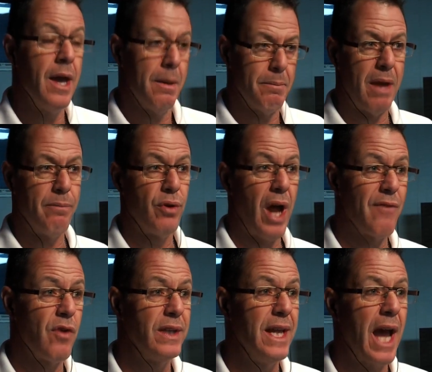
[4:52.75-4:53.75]
ben, il pourrait
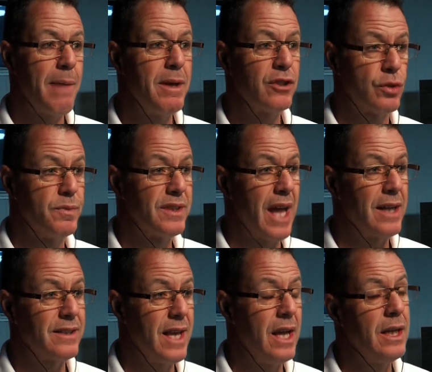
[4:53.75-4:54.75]
avoir des rabais
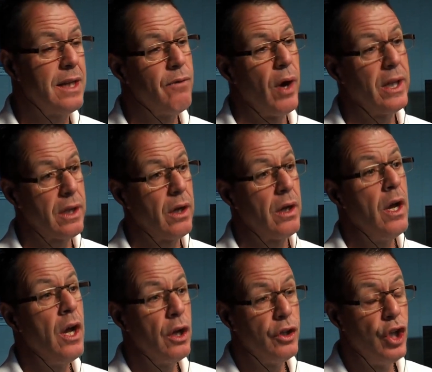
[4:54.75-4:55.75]
substantiels qui vont être euh,
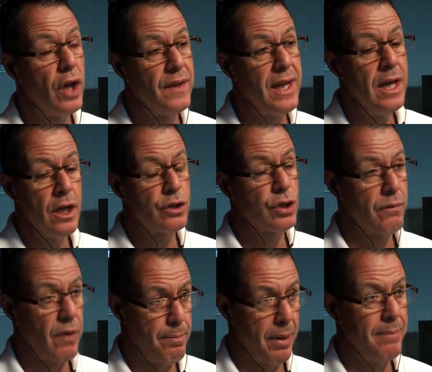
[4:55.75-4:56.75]
donnés sur
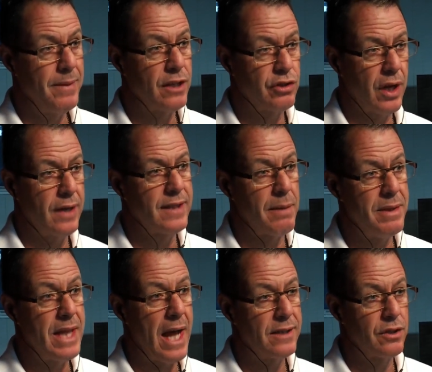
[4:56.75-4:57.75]
votre prime d'assurance
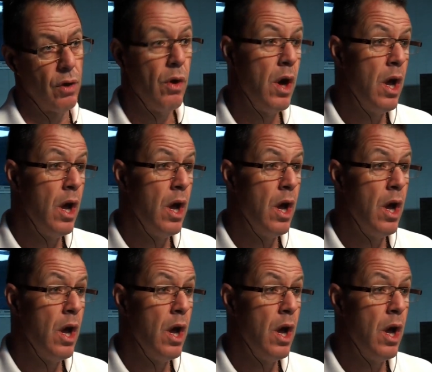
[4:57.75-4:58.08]
habitation.